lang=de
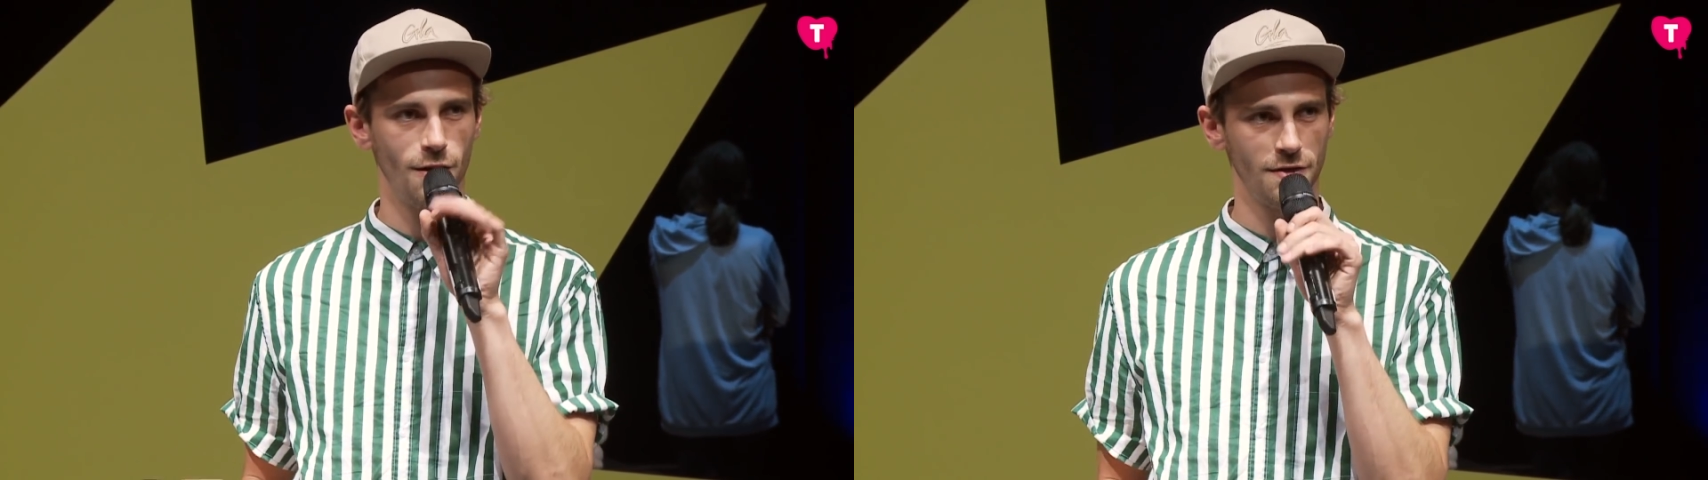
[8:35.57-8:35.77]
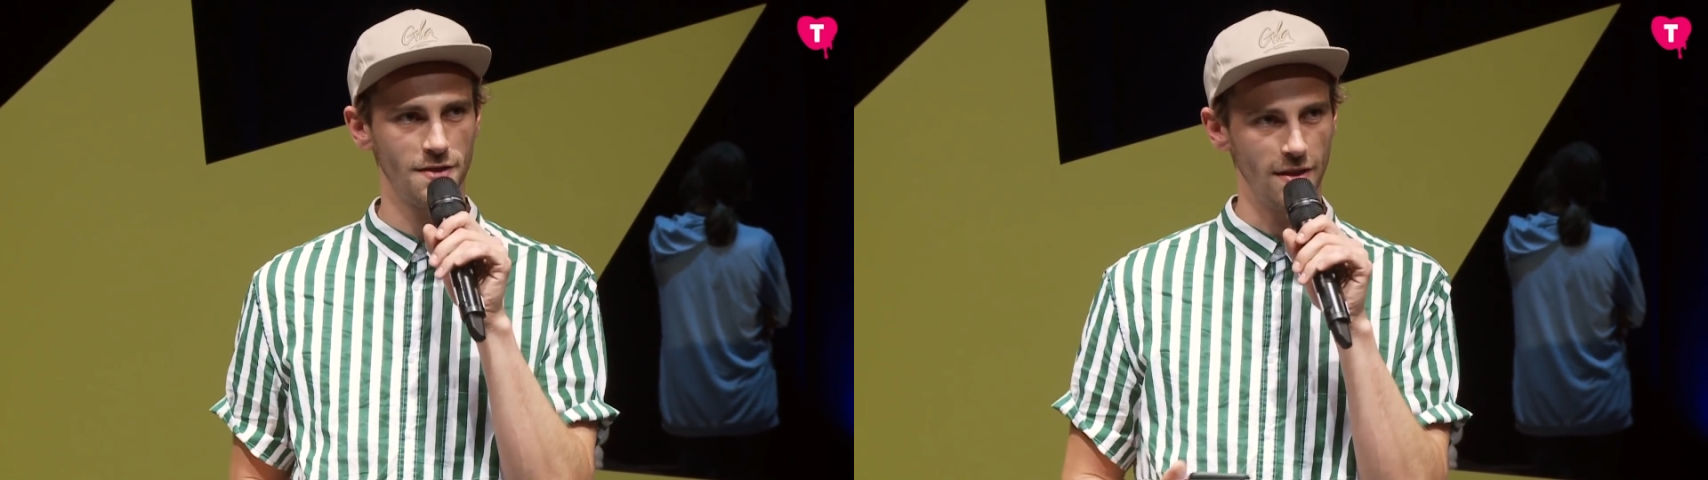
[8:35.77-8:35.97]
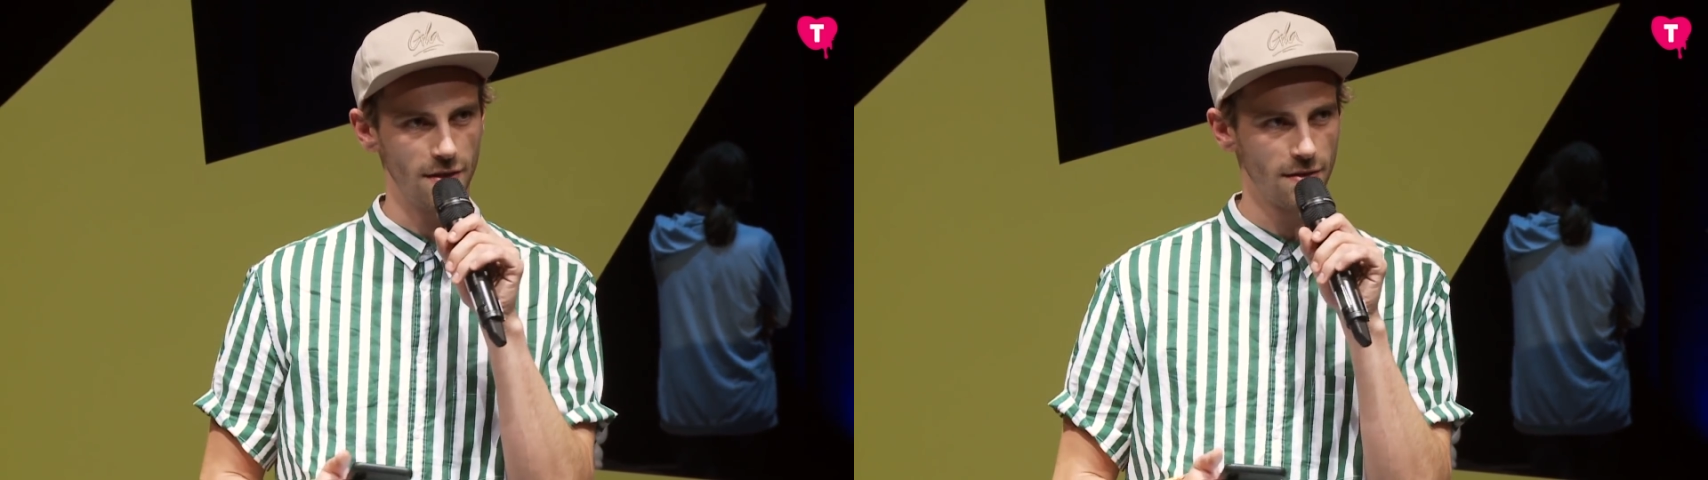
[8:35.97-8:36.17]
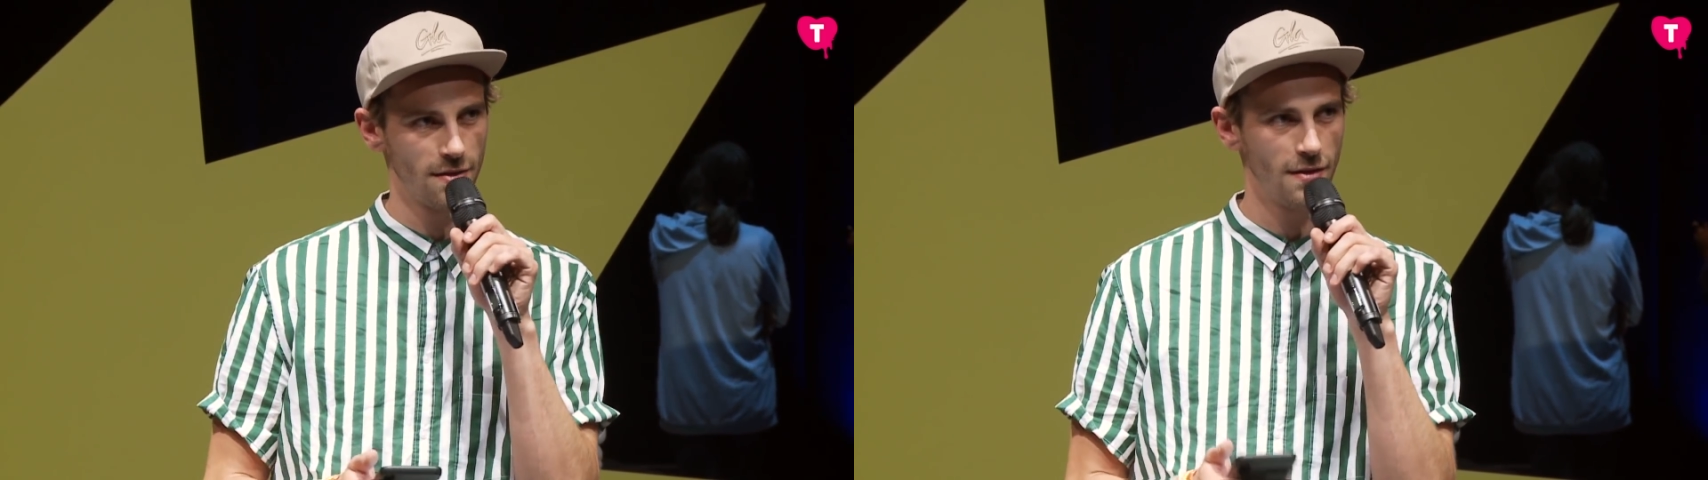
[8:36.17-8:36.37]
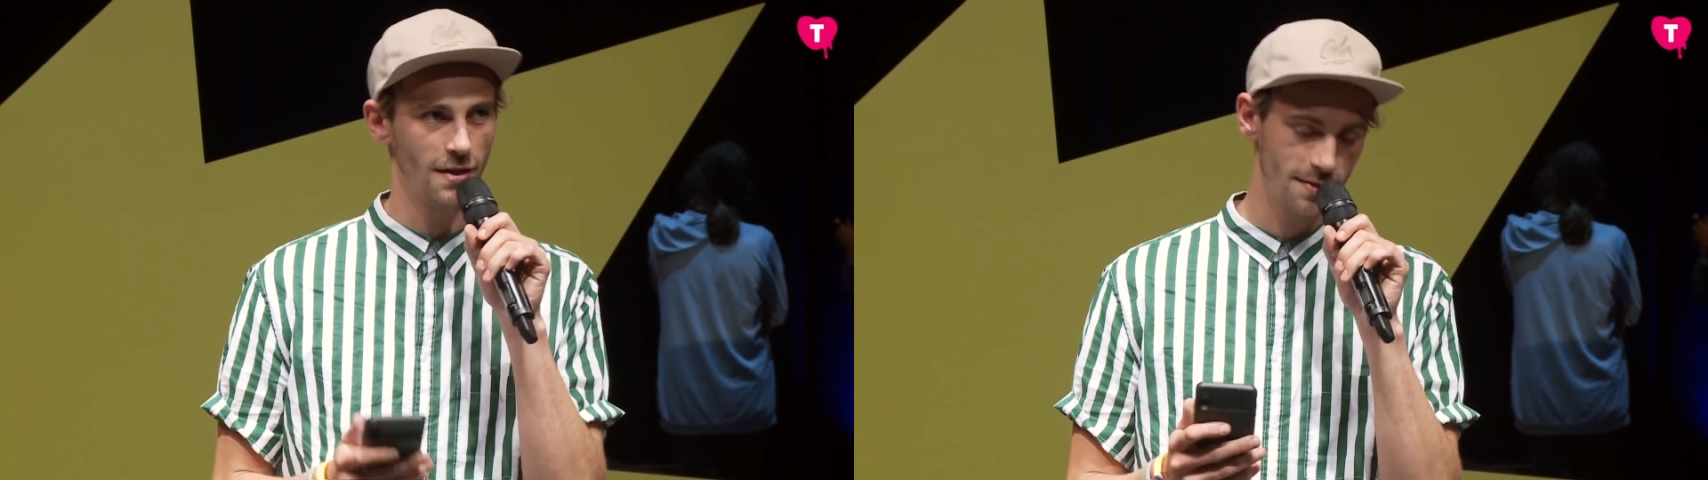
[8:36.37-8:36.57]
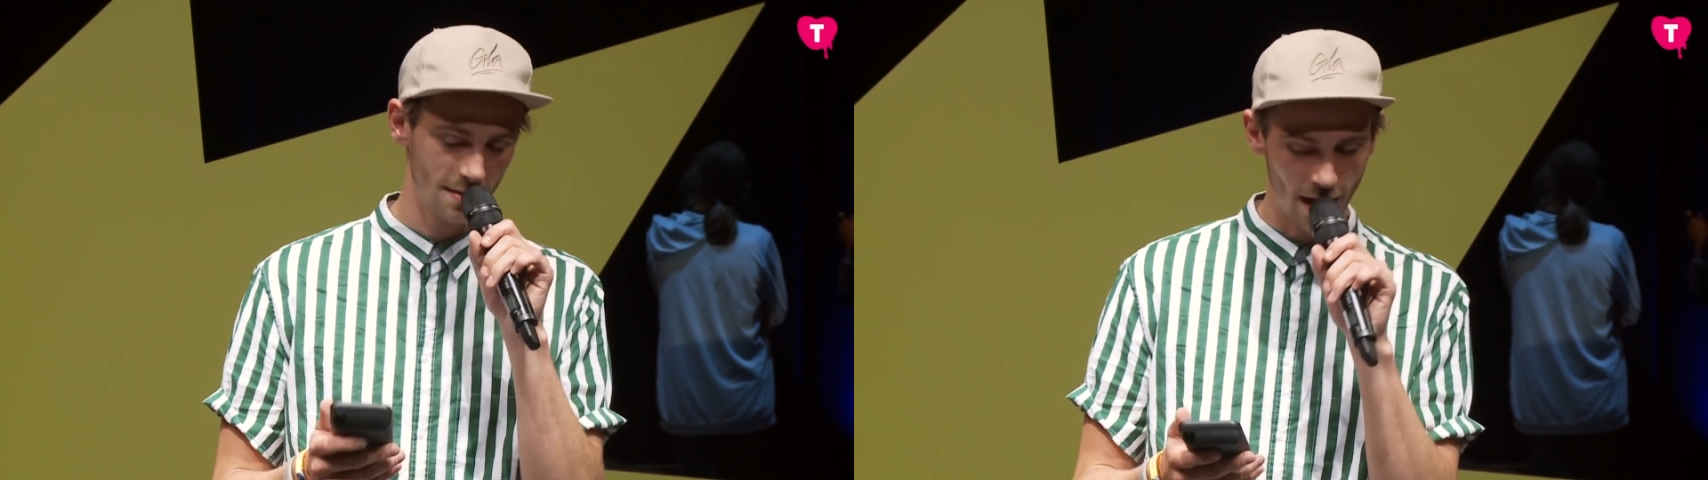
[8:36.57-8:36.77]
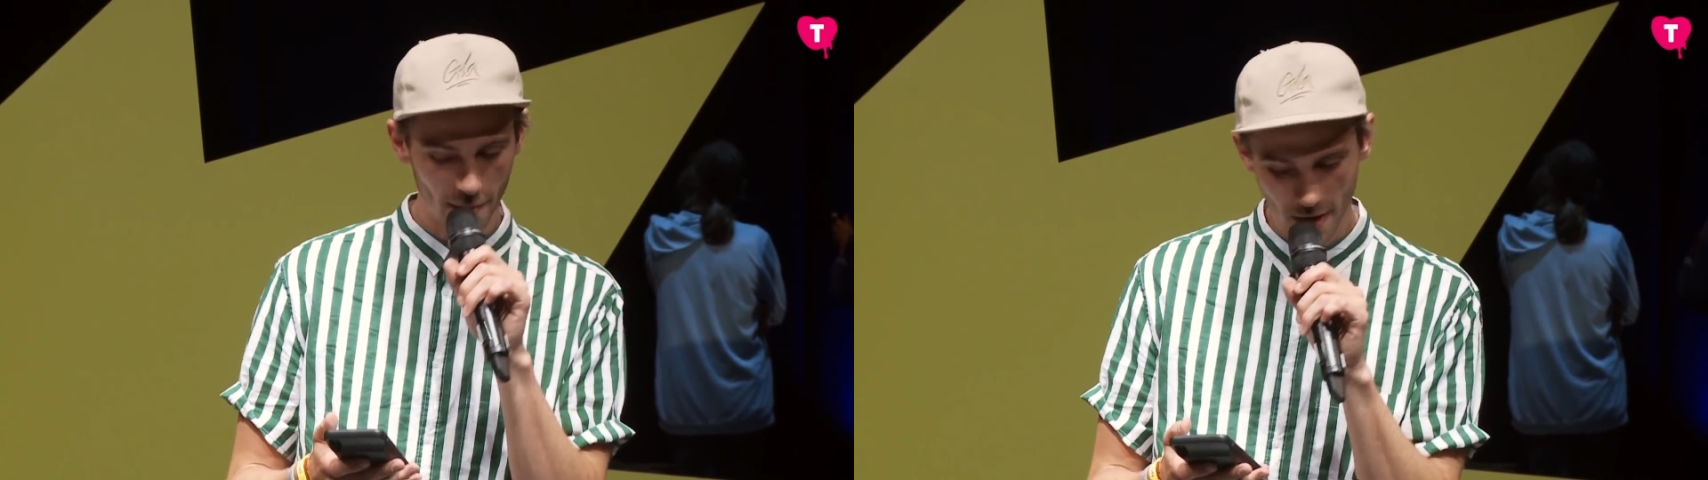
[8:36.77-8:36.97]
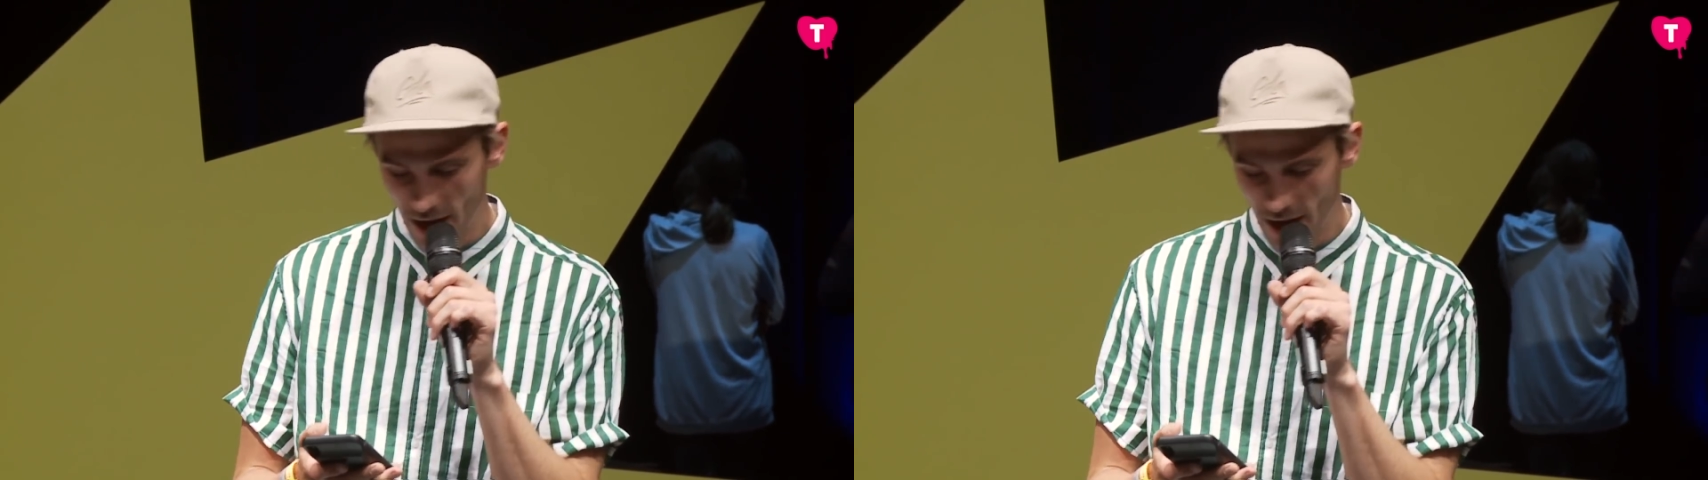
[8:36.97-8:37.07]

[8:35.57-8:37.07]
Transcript: ausseht. Das ist am